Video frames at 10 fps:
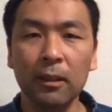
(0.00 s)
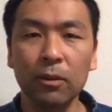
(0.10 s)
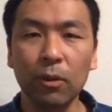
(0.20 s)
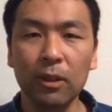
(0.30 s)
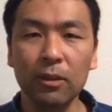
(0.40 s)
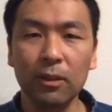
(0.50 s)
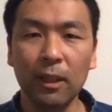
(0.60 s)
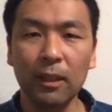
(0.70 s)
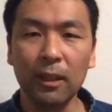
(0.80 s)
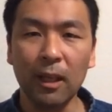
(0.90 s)
それにつ
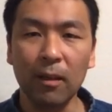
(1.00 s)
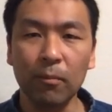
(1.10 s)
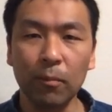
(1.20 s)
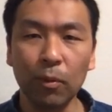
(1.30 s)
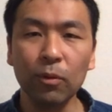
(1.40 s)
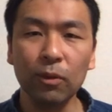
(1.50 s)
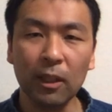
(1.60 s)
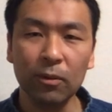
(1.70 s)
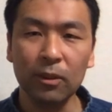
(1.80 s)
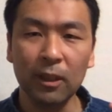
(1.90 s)
られてポンド
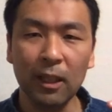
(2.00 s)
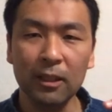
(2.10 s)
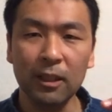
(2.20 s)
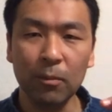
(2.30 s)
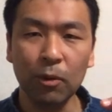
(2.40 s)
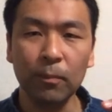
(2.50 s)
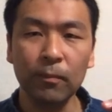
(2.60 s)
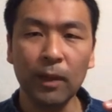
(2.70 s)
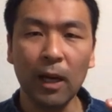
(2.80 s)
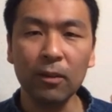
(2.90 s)
などに対しても
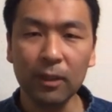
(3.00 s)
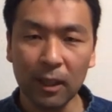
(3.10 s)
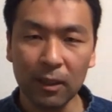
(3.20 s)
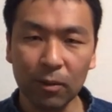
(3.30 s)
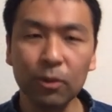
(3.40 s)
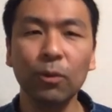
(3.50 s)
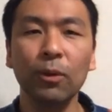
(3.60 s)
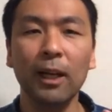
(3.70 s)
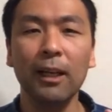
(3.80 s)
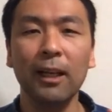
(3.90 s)
ある程度相
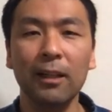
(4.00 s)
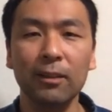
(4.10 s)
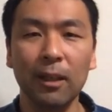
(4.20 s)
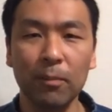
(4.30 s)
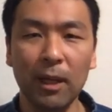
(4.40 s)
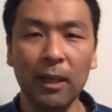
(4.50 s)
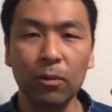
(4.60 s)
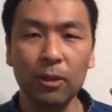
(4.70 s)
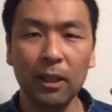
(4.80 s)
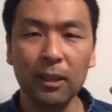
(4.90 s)
関があるため
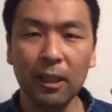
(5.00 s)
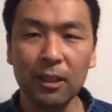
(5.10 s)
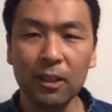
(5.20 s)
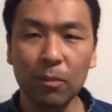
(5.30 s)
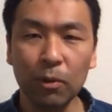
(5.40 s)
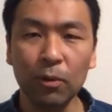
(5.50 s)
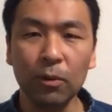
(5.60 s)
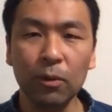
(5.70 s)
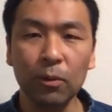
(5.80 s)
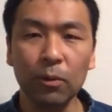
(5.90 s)
こちらに対しても
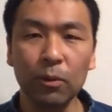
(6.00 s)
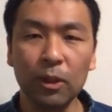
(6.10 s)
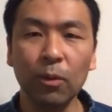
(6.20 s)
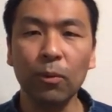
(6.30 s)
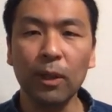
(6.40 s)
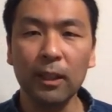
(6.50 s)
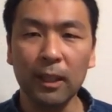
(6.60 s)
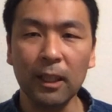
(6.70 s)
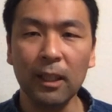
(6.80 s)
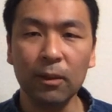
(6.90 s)
日本円
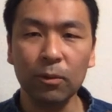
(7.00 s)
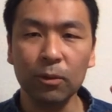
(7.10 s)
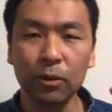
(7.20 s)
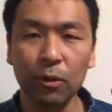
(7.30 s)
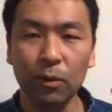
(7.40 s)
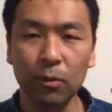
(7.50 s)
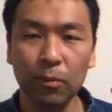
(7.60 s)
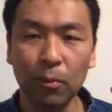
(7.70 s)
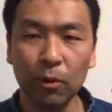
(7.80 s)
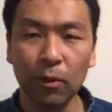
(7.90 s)
で外国の
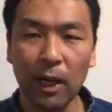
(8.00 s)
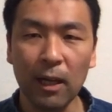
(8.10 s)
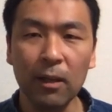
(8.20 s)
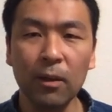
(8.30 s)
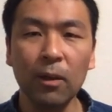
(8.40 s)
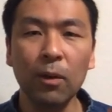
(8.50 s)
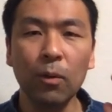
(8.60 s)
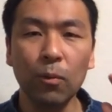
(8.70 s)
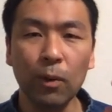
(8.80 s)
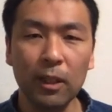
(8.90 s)
ものが
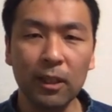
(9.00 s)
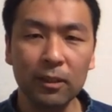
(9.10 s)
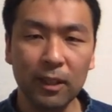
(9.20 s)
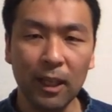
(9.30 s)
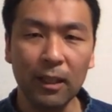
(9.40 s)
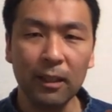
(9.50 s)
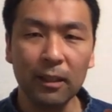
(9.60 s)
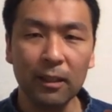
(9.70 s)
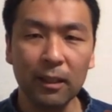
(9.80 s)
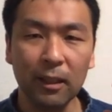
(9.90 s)
割安で
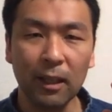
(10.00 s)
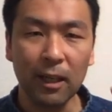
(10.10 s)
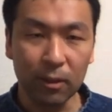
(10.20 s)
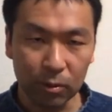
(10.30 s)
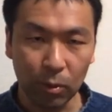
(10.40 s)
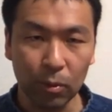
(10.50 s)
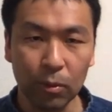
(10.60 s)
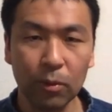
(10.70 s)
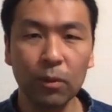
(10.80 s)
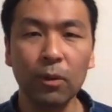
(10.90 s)
買えると
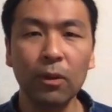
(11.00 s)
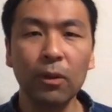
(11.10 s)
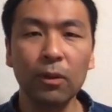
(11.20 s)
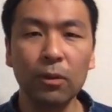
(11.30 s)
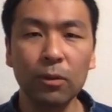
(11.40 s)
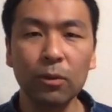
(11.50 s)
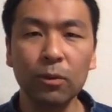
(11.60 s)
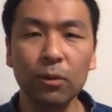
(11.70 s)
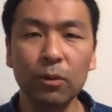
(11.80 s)
いう